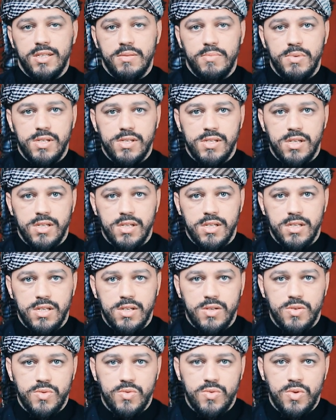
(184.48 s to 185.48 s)
النبي صلى
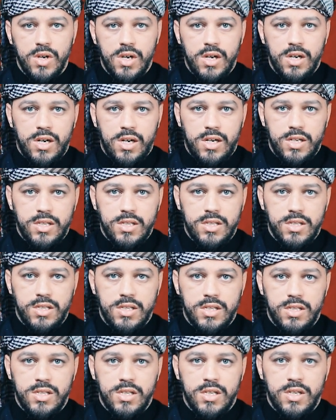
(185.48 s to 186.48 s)
الله
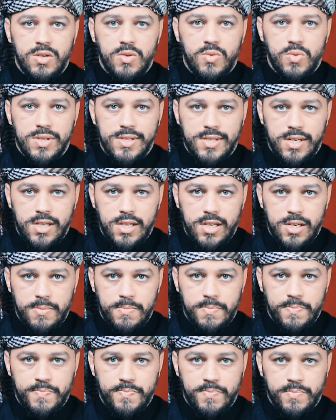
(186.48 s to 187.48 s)
عليه وسلم
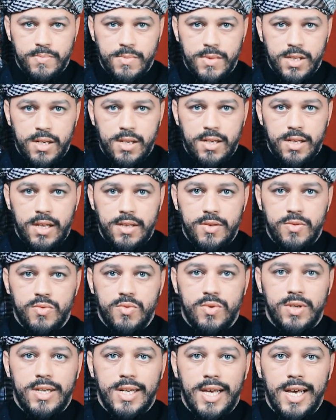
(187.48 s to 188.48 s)

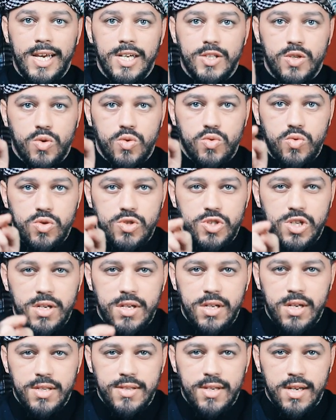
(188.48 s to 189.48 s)
أنه لا يدخل
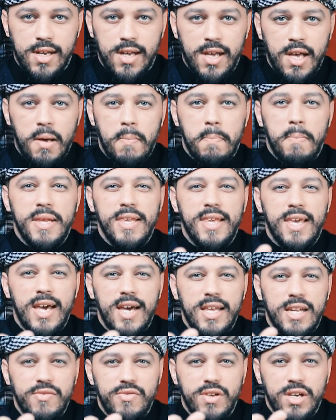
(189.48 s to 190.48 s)
الجنة من
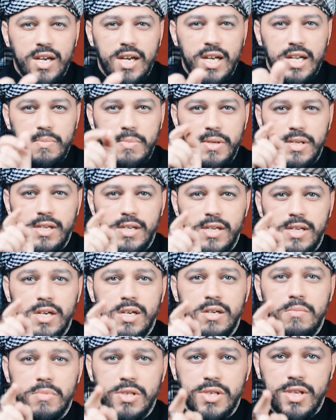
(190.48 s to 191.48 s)
كان في قلبه
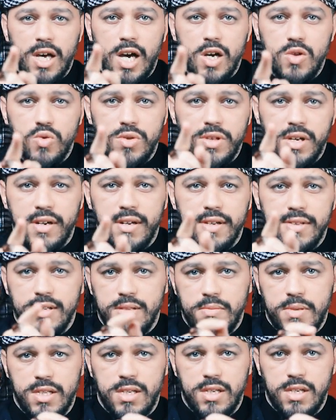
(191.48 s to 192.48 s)
مثقال ذرة
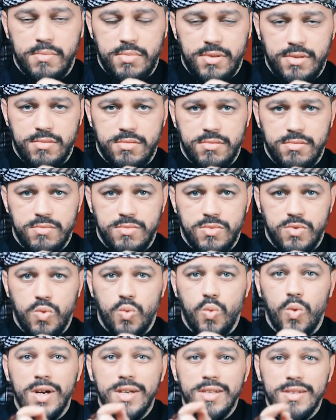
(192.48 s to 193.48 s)
من كبر
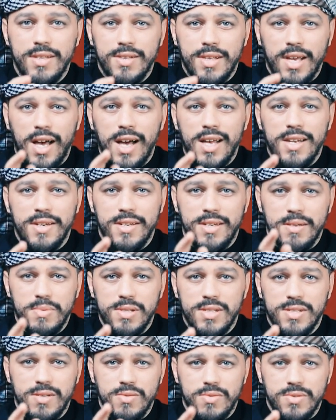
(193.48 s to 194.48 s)
وأيضا قال
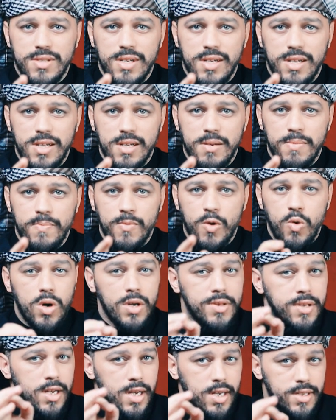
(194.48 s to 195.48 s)
النبي صلى الله عليه وسلم
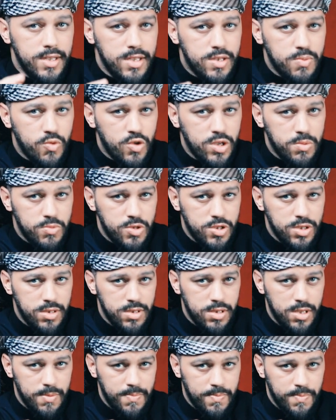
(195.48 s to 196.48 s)
وهذا الحديث مهم
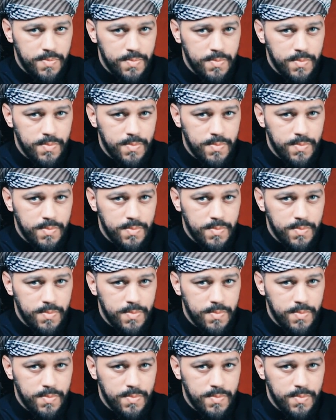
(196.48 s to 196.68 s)
جدا